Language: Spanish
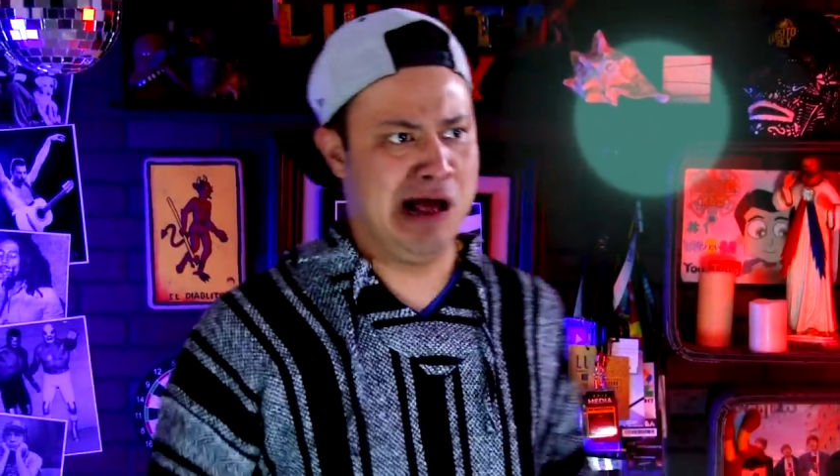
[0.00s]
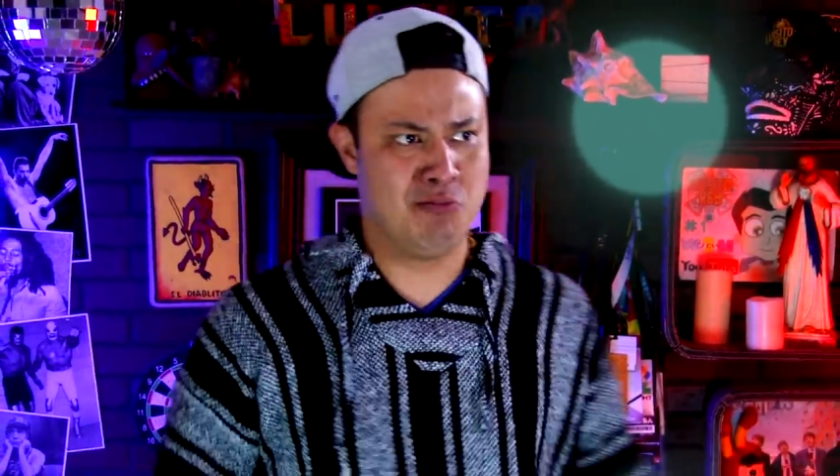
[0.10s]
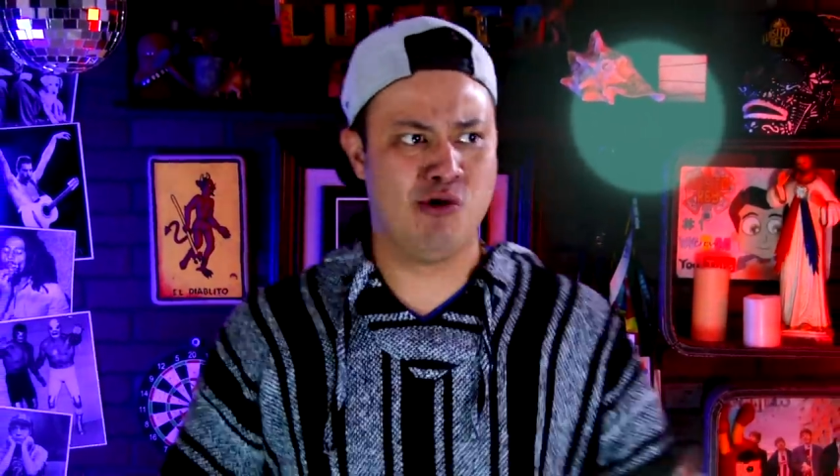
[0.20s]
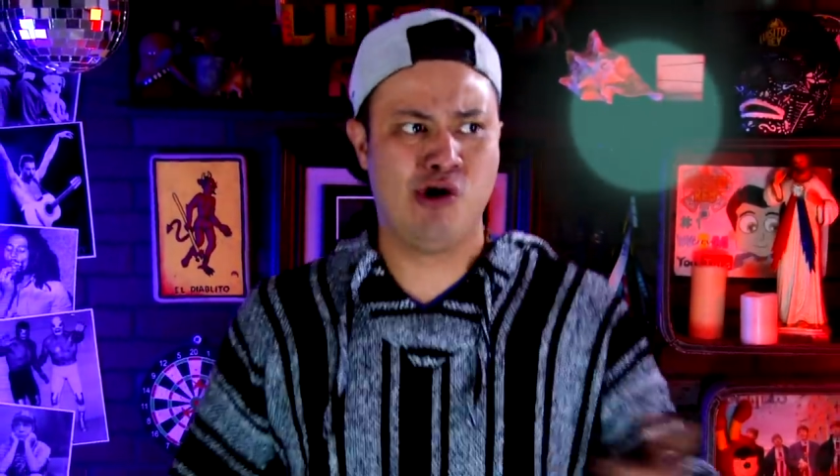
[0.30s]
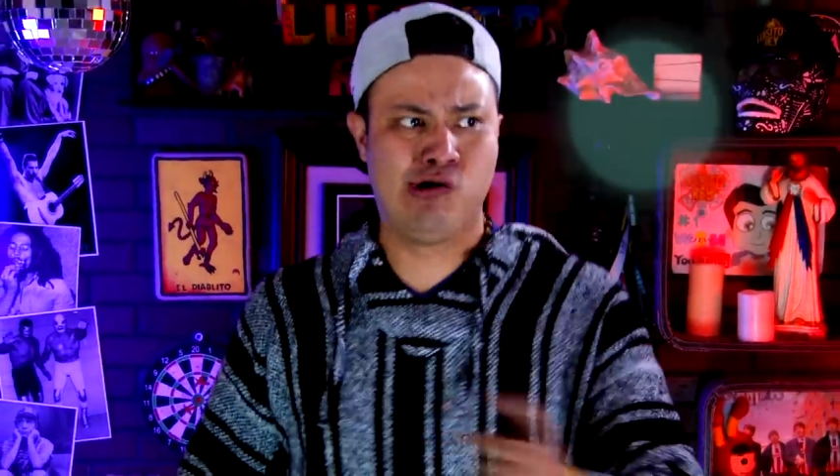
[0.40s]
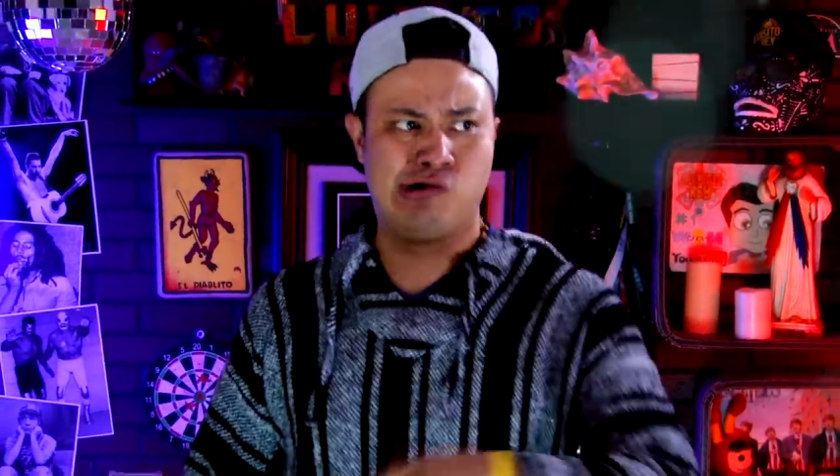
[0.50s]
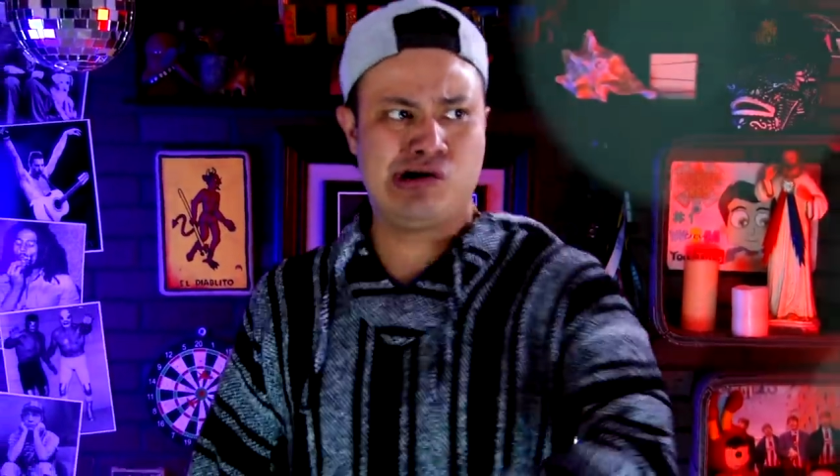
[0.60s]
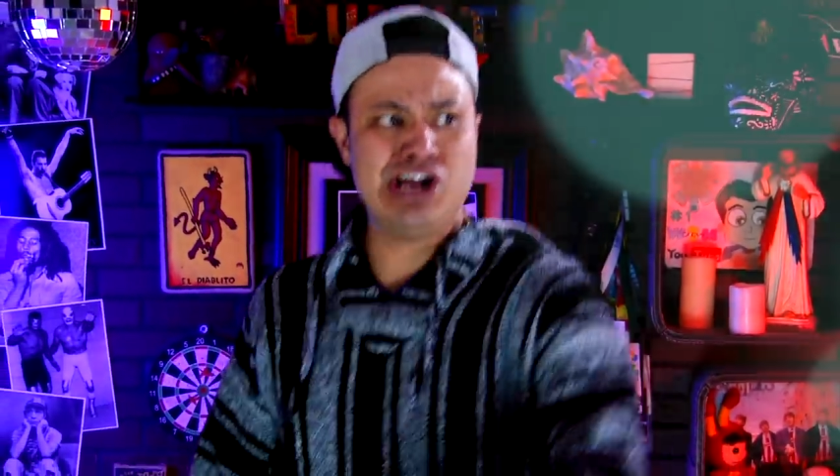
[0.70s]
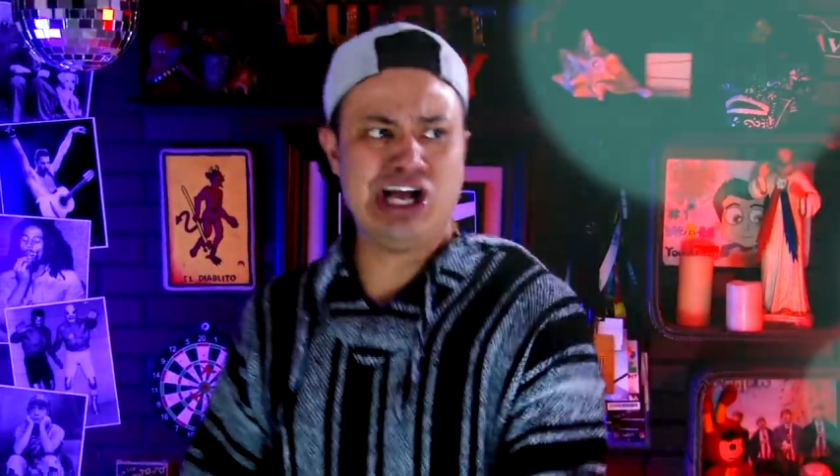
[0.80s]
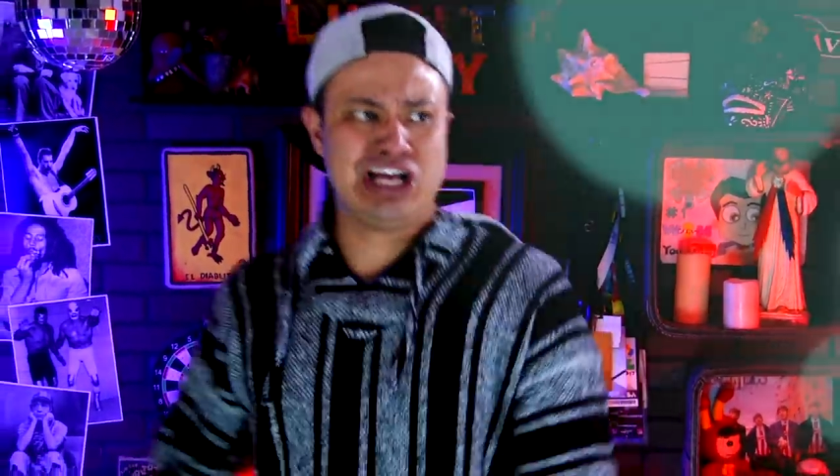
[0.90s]
amor,
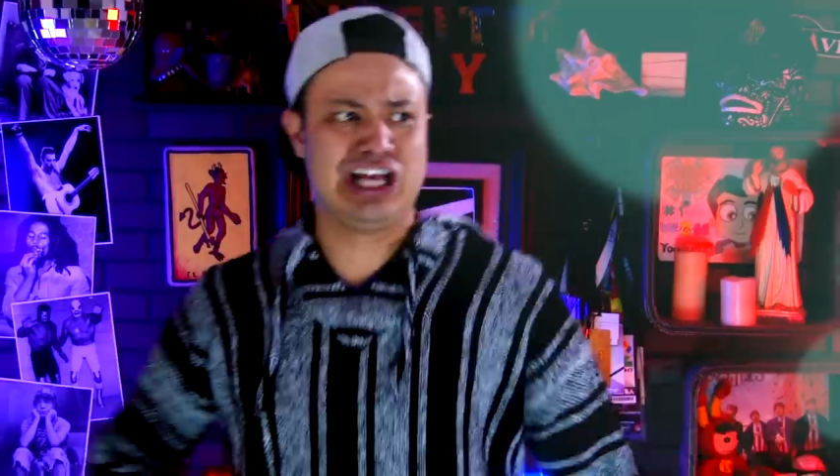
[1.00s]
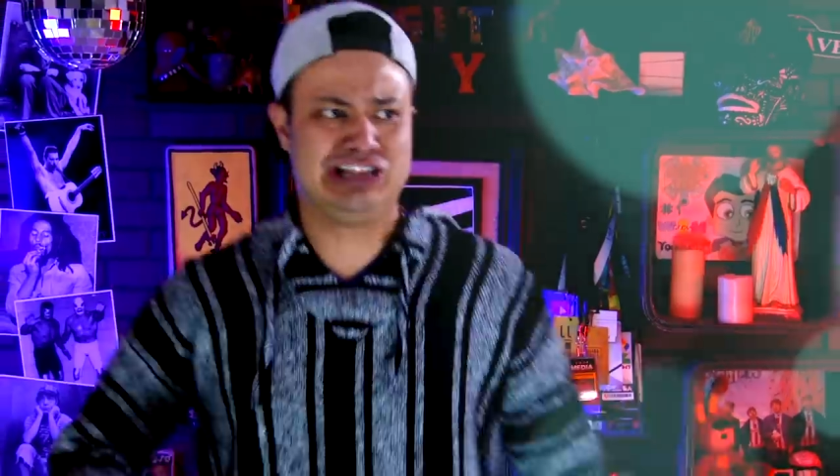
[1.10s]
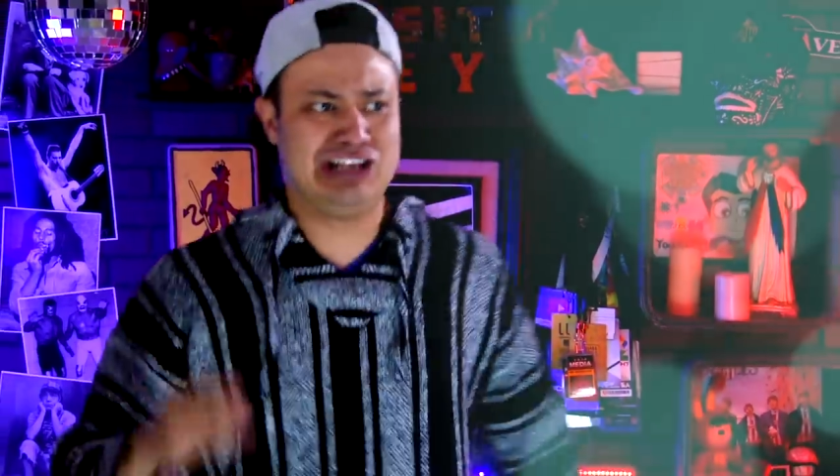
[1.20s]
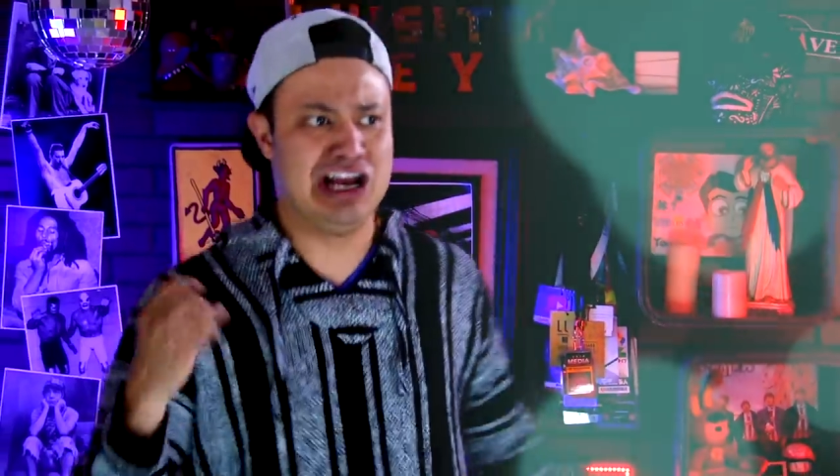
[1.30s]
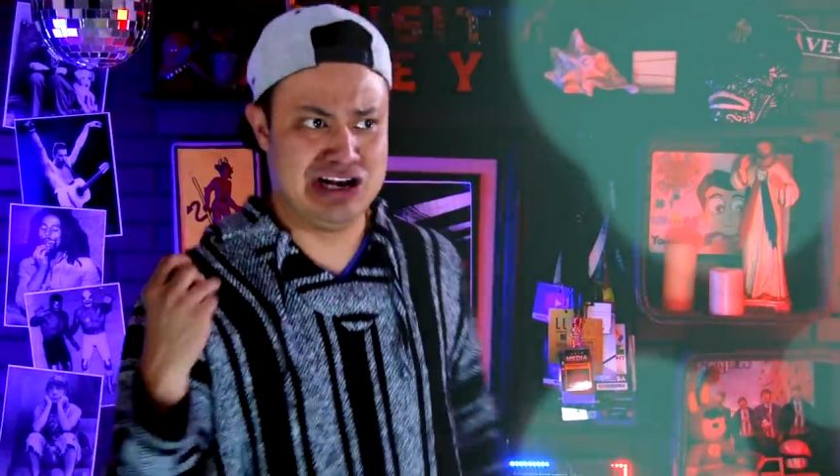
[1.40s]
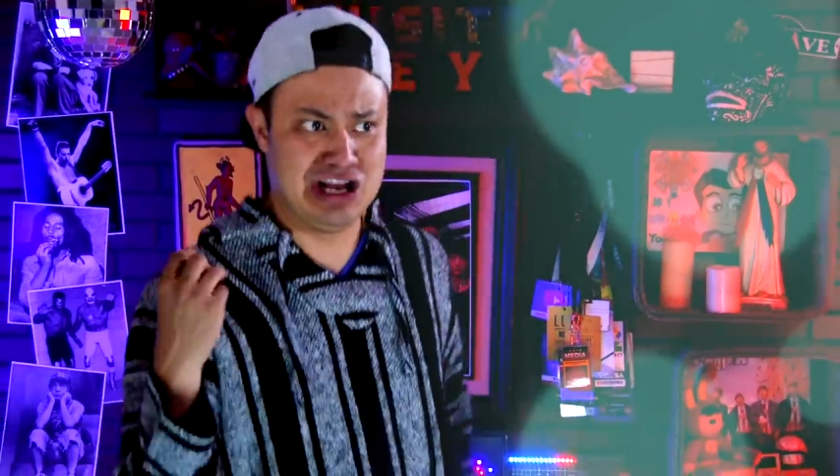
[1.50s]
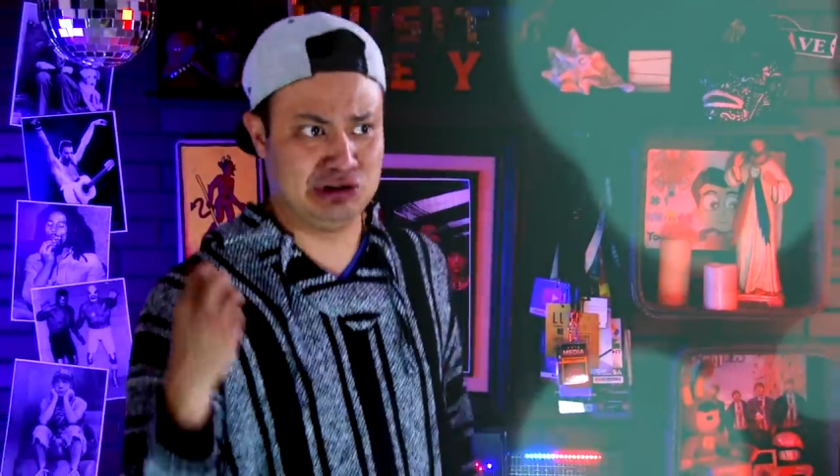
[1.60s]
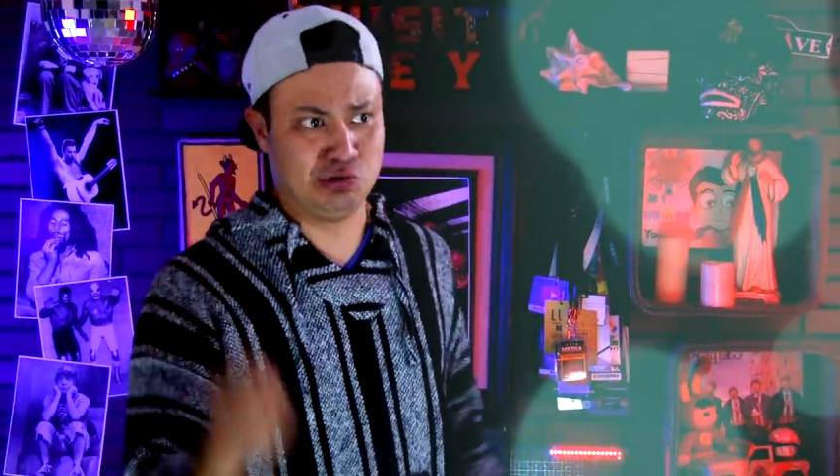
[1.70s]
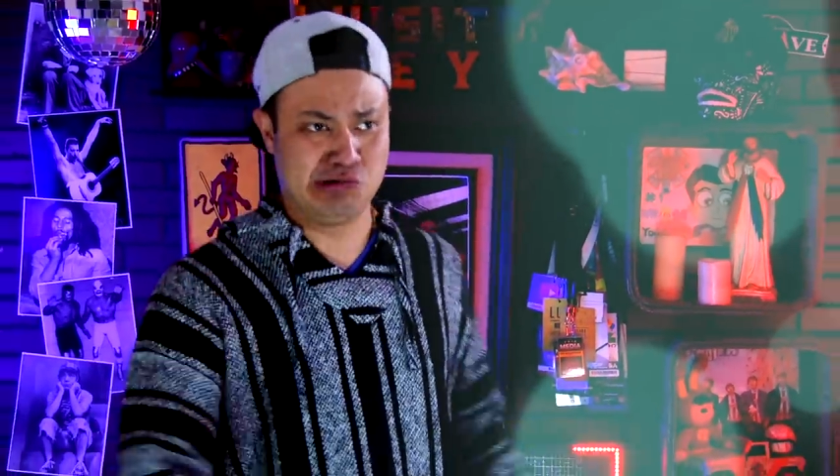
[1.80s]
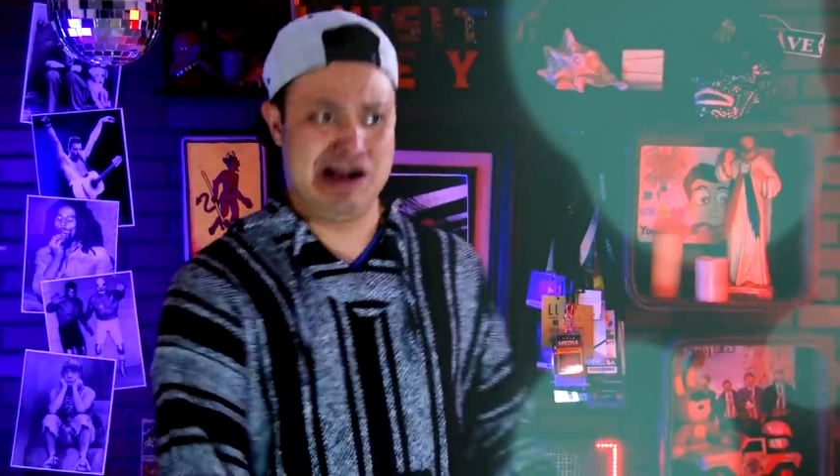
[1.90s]
que tiene tu